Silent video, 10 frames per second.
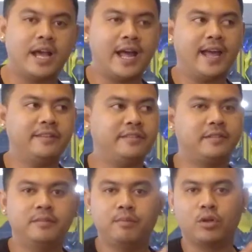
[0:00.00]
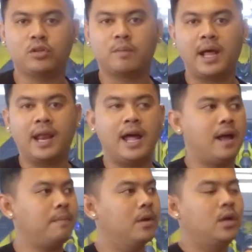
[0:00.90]
Nah, guys, motor
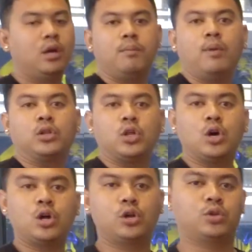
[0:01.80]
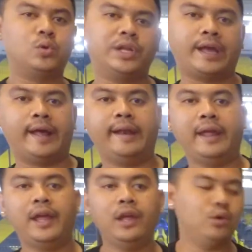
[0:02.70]
balap, motor touring
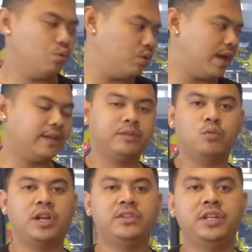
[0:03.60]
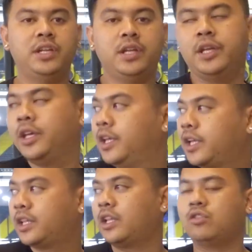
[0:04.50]
HD udah semua di sini.
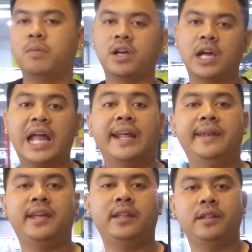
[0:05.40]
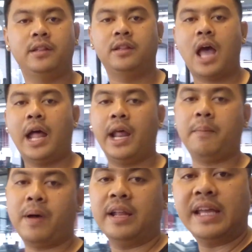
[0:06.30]
Kita coba ke kanan dikit.
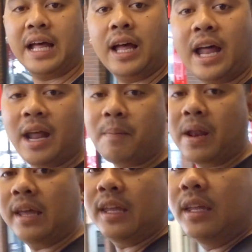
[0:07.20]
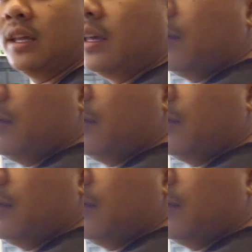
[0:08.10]
Ada apa aja? Ada apa lagi?